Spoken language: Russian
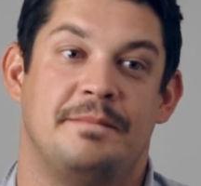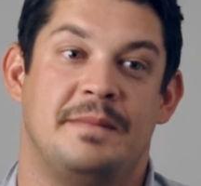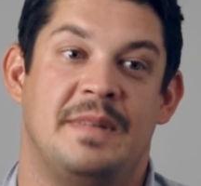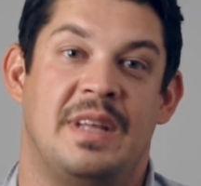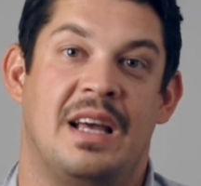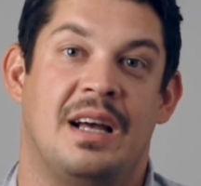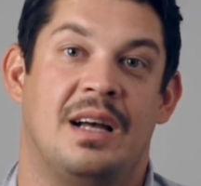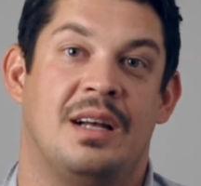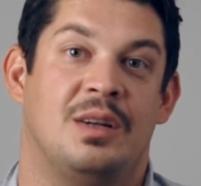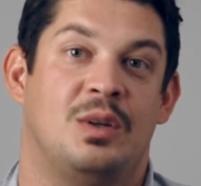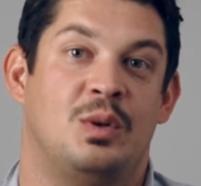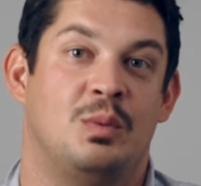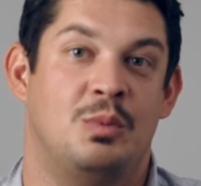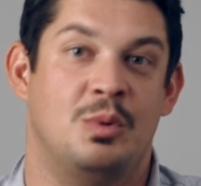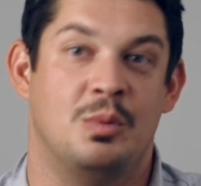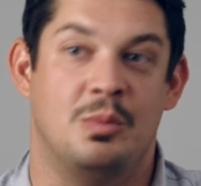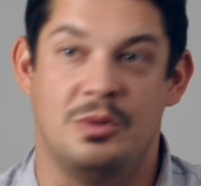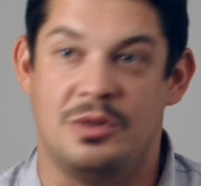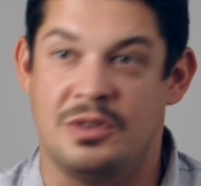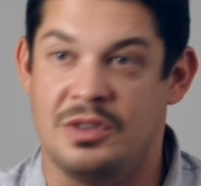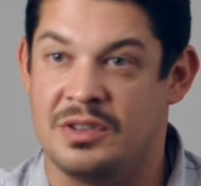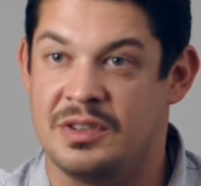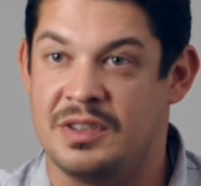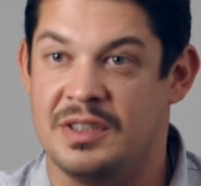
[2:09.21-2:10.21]
Я люблю
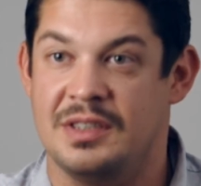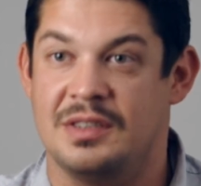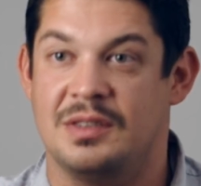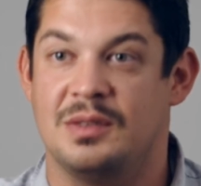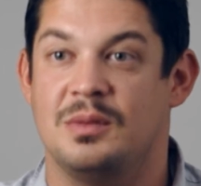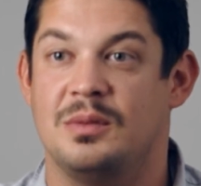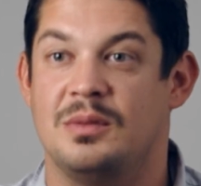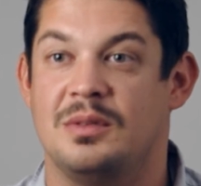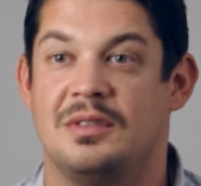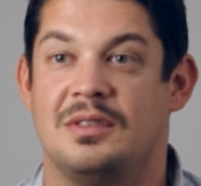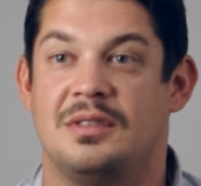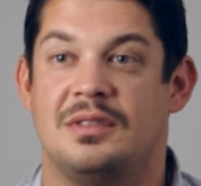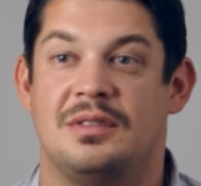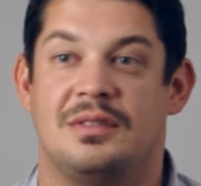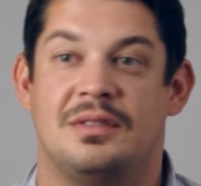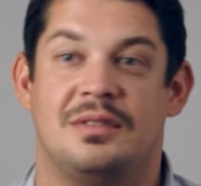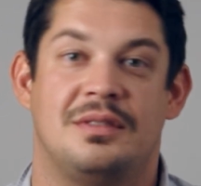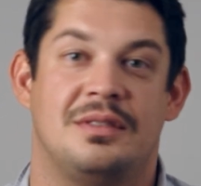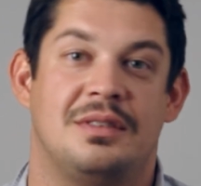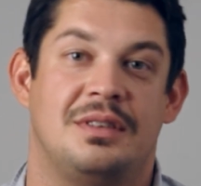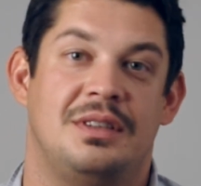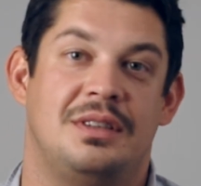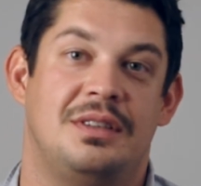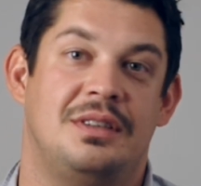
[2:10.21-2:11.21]

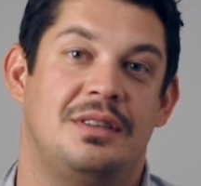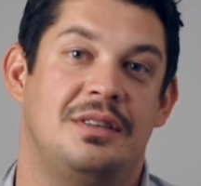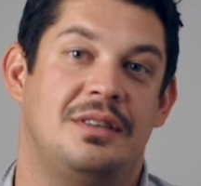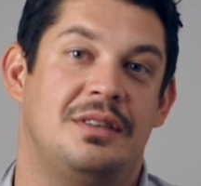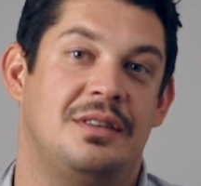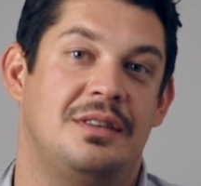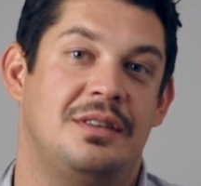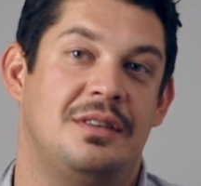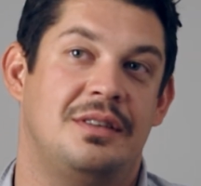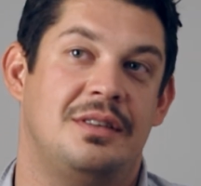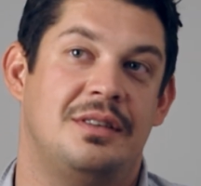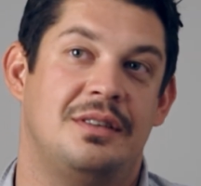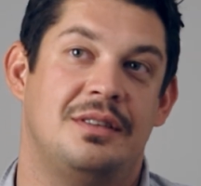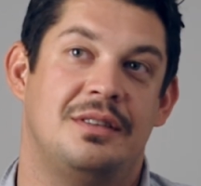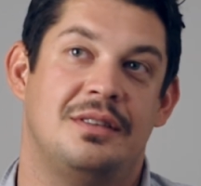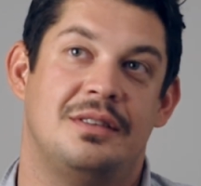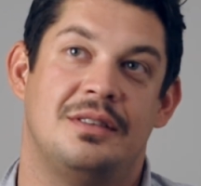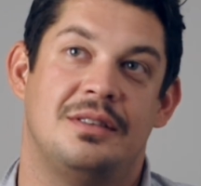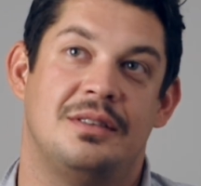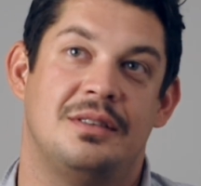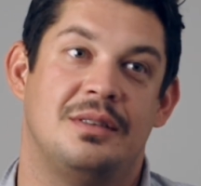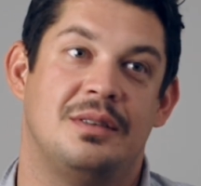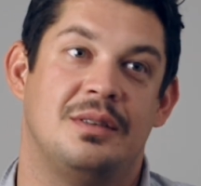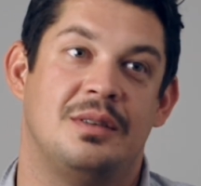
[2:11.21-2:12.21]
путешествовать. И
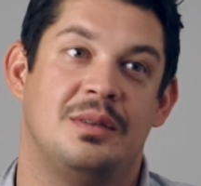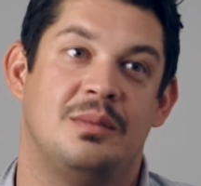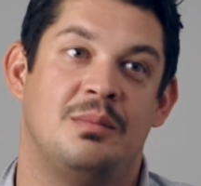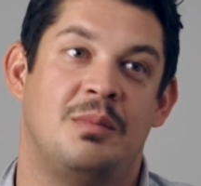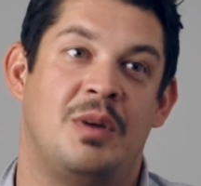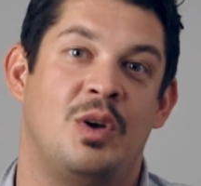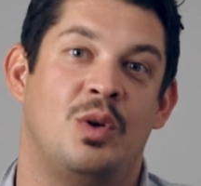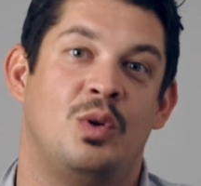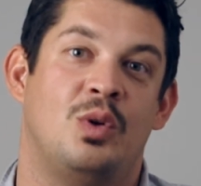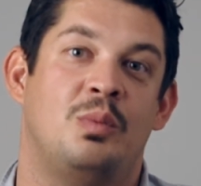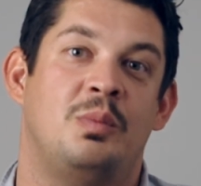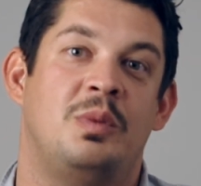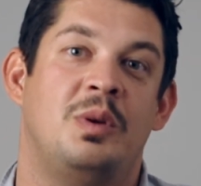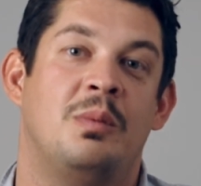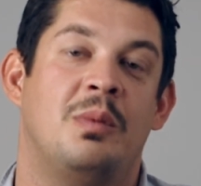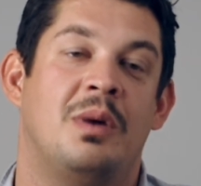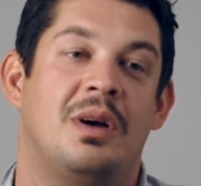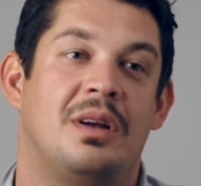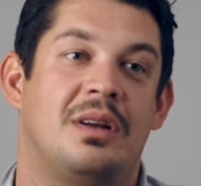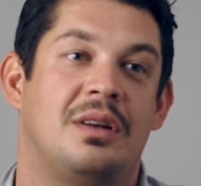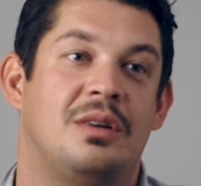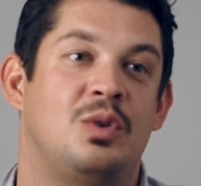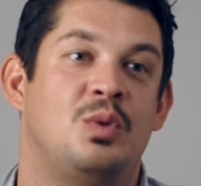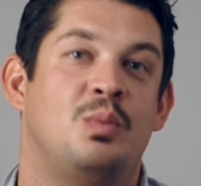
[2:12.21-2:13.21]
э, мое
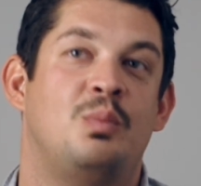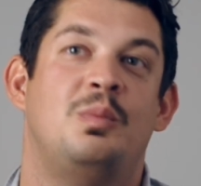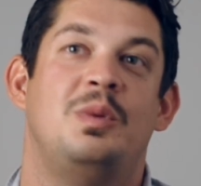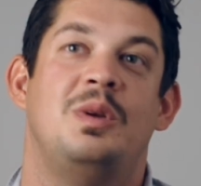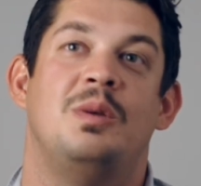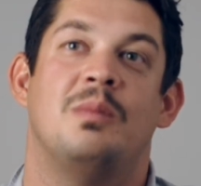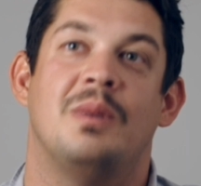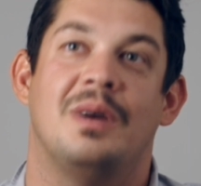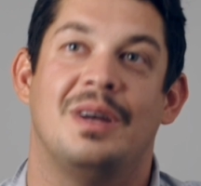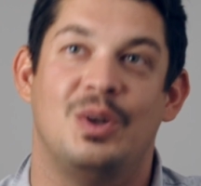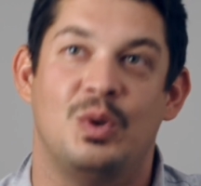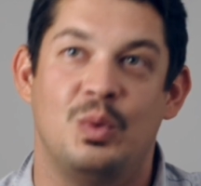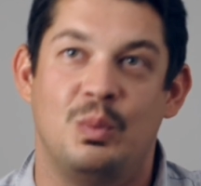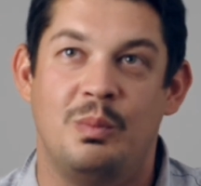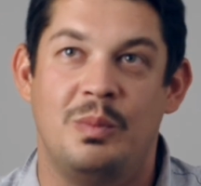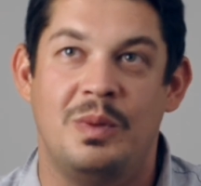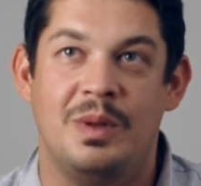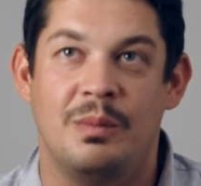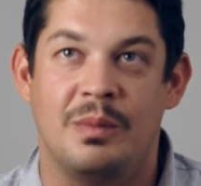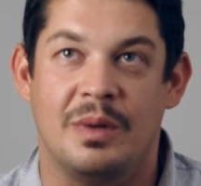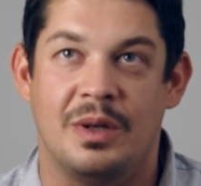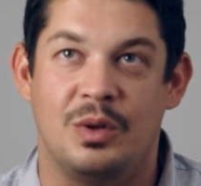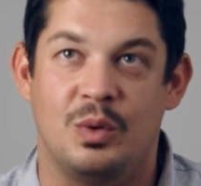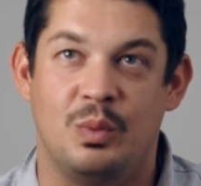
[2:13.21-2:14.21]
любимое, любимое,
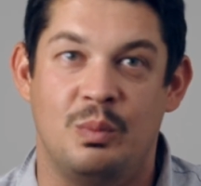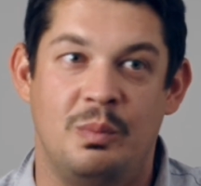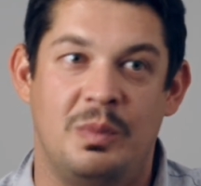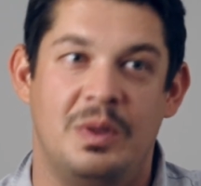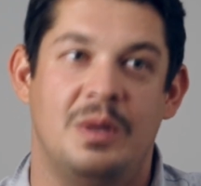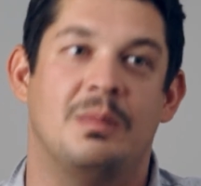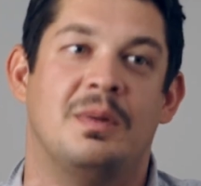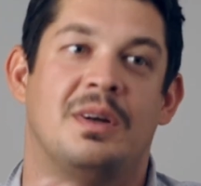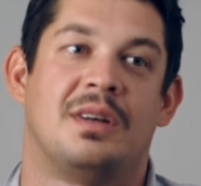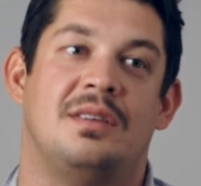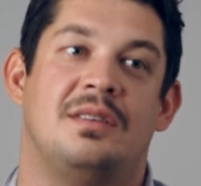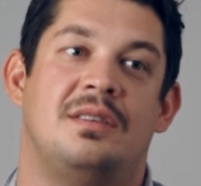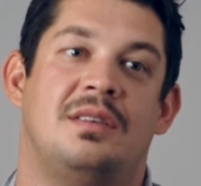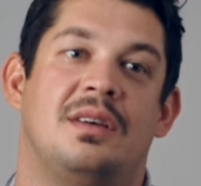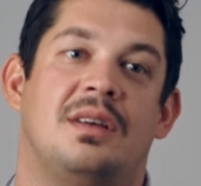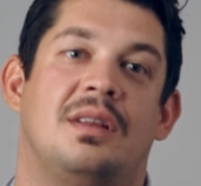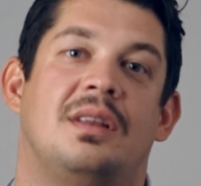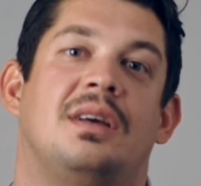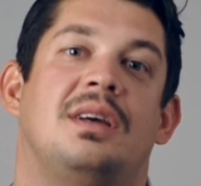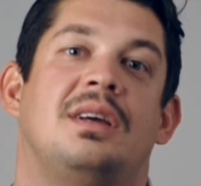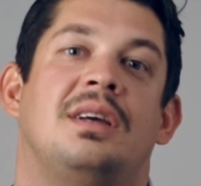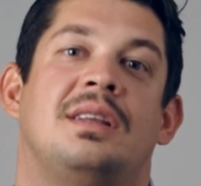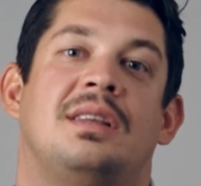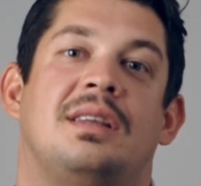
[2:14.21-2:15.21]
любимое, любимое
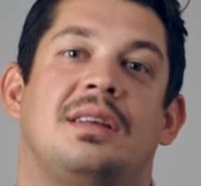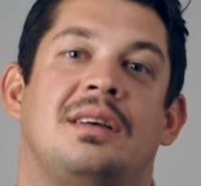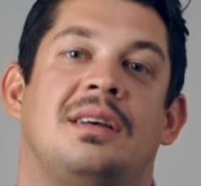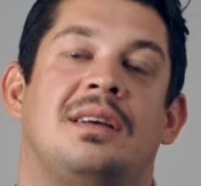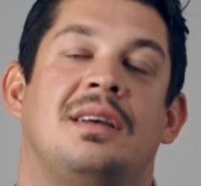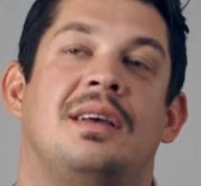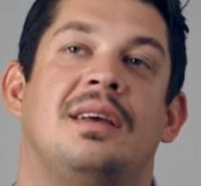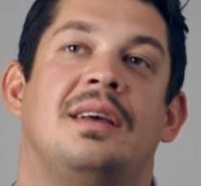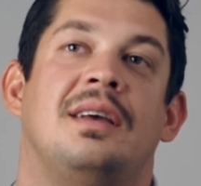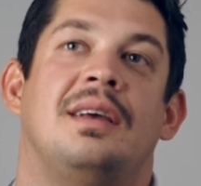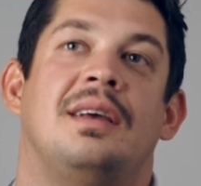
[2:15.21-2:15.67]
дело – это